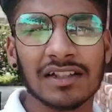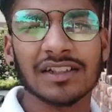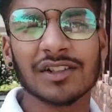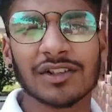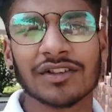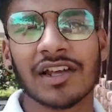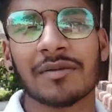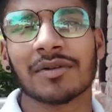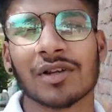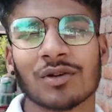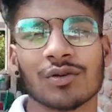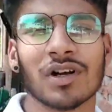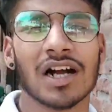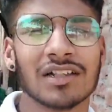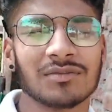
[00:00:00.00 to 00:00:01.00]
हाँ जी तो सही
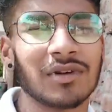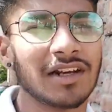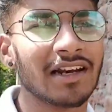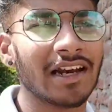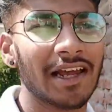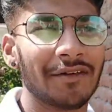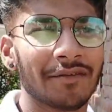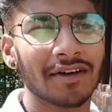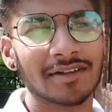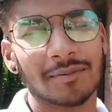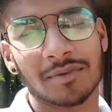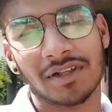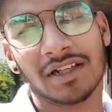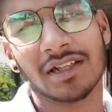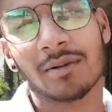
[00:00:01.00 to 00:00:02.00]
बताऊँ तो आज मेरी लाइफ का
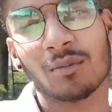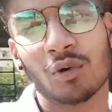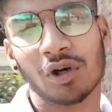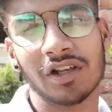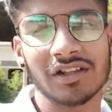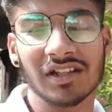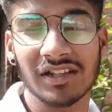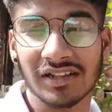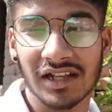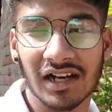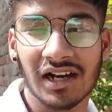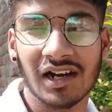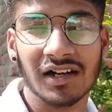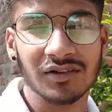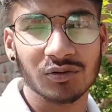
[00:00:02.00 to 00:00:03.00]
सबसे ज़्यादा बोरिंग दिन
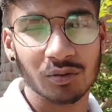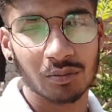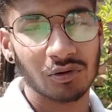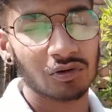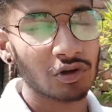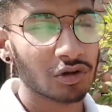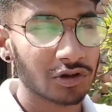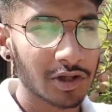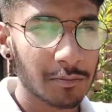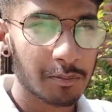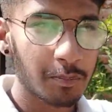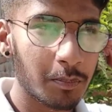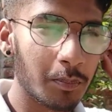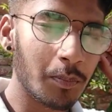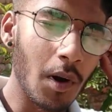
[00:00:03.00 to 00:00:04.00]
था आज सुबह से
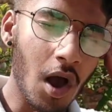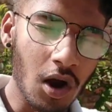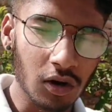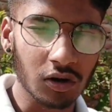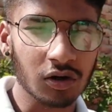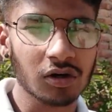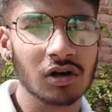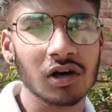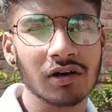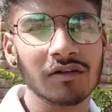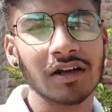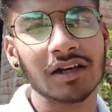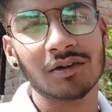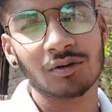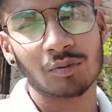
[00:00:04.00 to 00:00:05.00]
इतनी
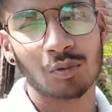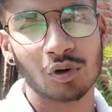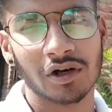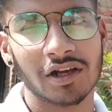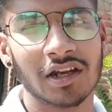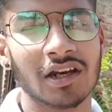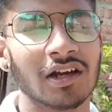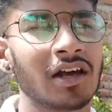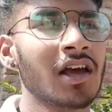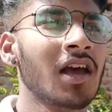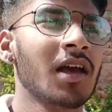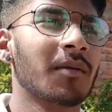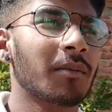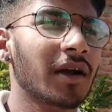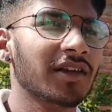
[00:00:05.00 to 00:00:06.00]
भयंकर वाली धूप रखी ना
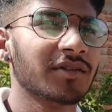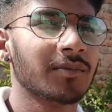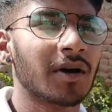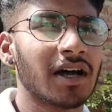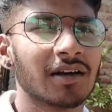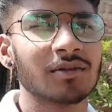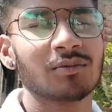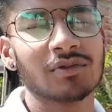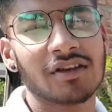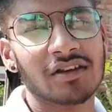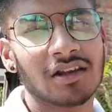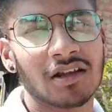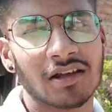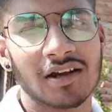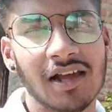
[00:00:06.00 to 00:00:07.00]
भाई इस बार तो
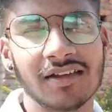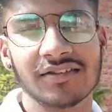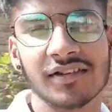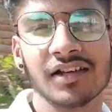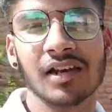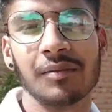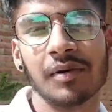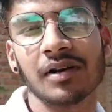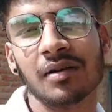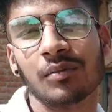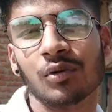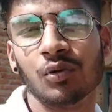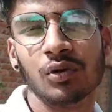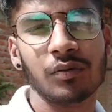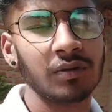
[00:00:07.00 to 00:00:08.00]
मुझे ऐसा लग रहा है ऐसी गर्मियाँ
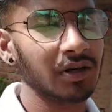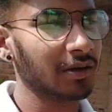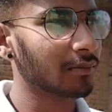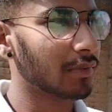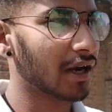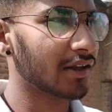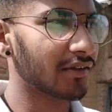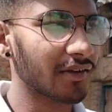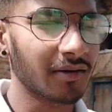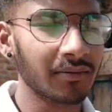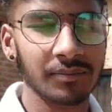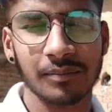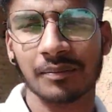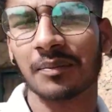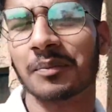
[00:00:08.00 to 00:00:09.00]
कभी हुई भी नहीं भाई
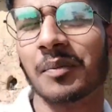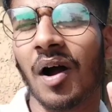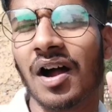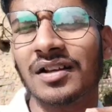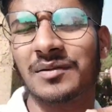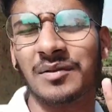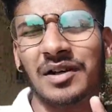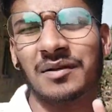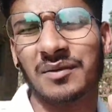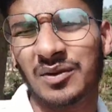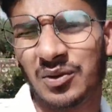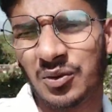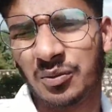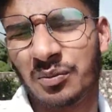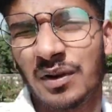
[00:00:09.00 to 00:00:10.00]
साहब पाँच मिनट
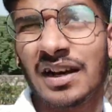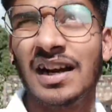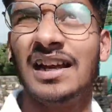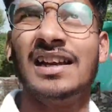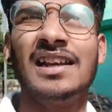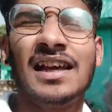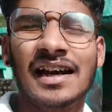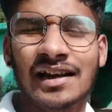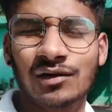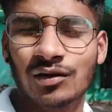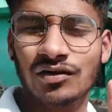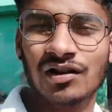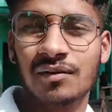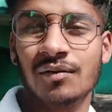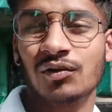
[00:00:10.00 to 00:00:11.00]
भी धूप में रह नहीं जा रहा
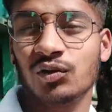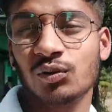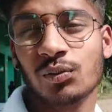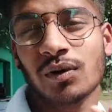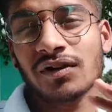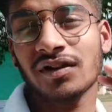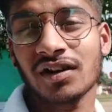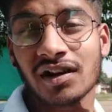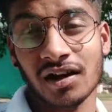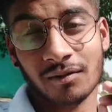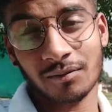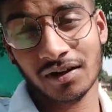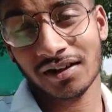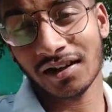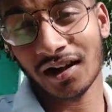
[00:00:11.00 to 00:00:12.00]
है तो इसलिए मैं सुबह से
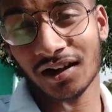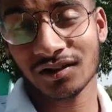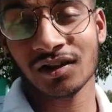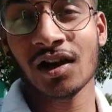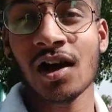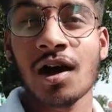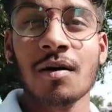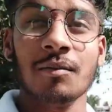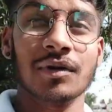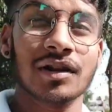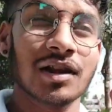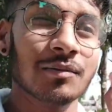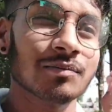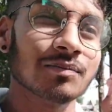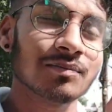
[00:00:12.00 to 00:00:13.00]
घर में ही था आज
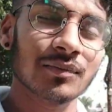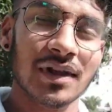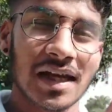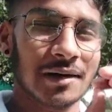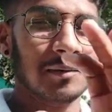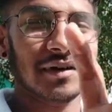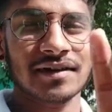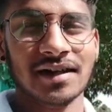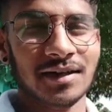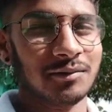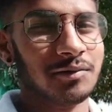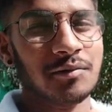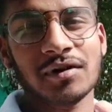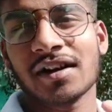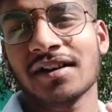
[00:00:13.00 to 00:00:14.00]
मतलब एक
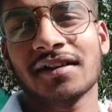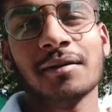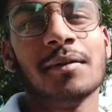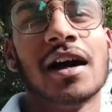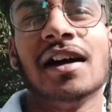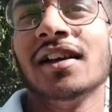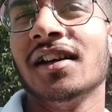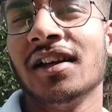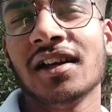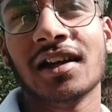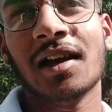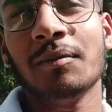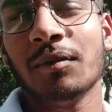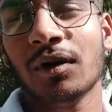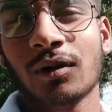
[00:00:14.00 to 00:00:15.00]
परसेंट भी मैं घर से बाहर नहीं
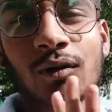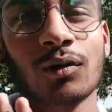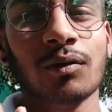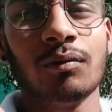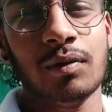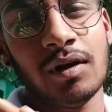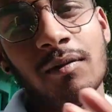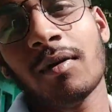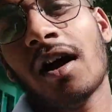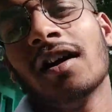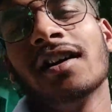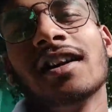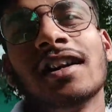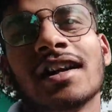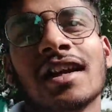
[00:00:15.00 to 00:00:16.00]
निकला बिल्कुल भी
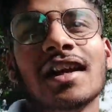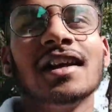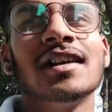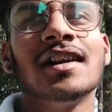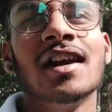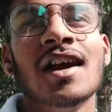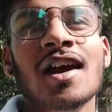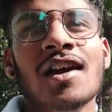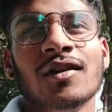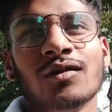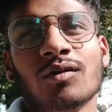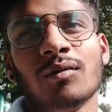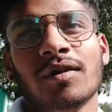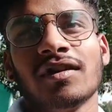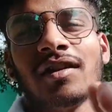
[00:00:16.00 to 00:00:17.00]
बाहर नहीं निकला
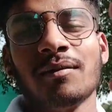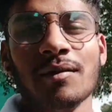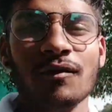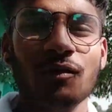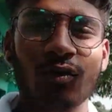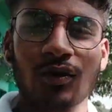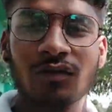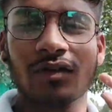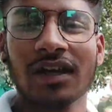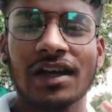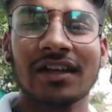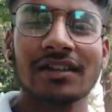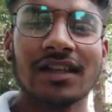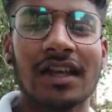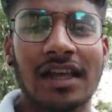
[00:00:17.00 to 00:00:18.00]
सुबह से मैं फ़ोन
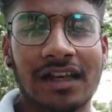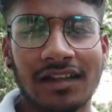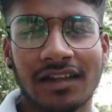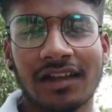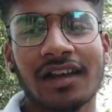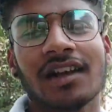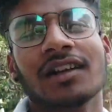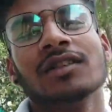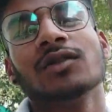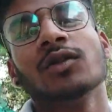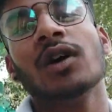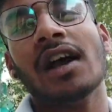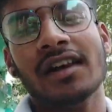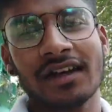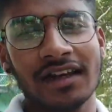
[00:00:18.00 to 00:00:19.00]
वगैरह चला रहा था या
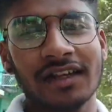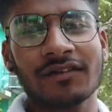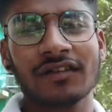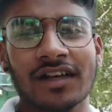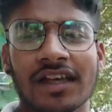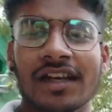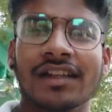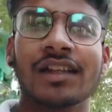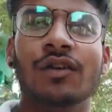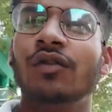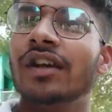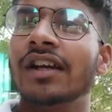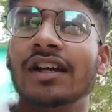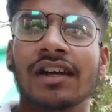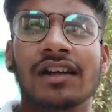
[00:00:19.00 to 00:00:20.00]
जो एडिटिंग वगैरह
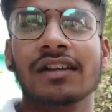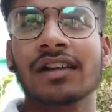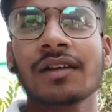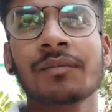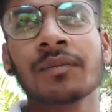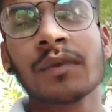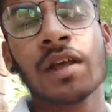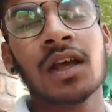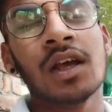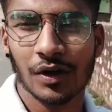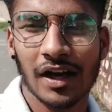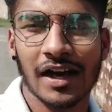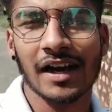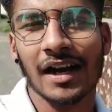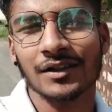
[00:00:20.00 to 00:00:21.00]
था वही कर रहा था
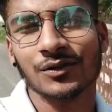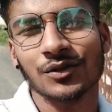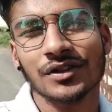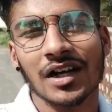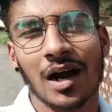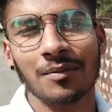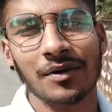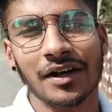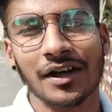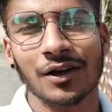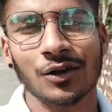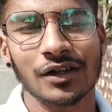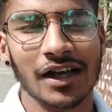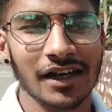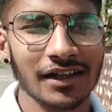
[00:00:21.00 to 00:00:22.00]
तो यार आज कुछ काम
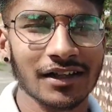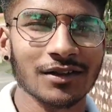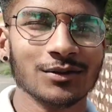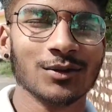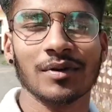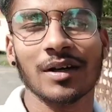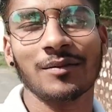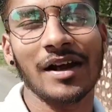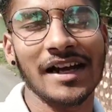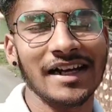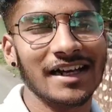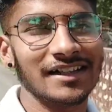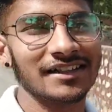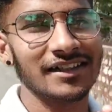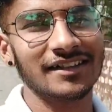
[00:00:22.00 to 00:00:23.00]
करने को था नहीं तुम्हारे
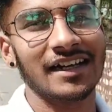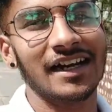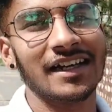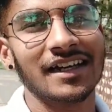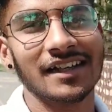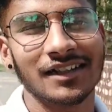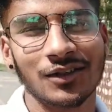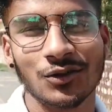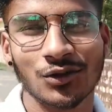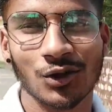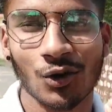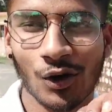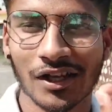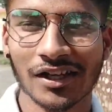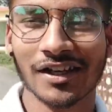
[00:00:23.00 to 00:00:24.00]
भाई ने आज डिसाइड किया था
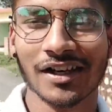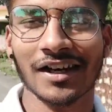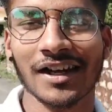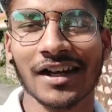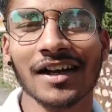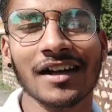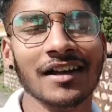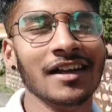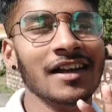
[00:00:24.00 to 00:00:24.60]
कुछ ड्राइंग करने का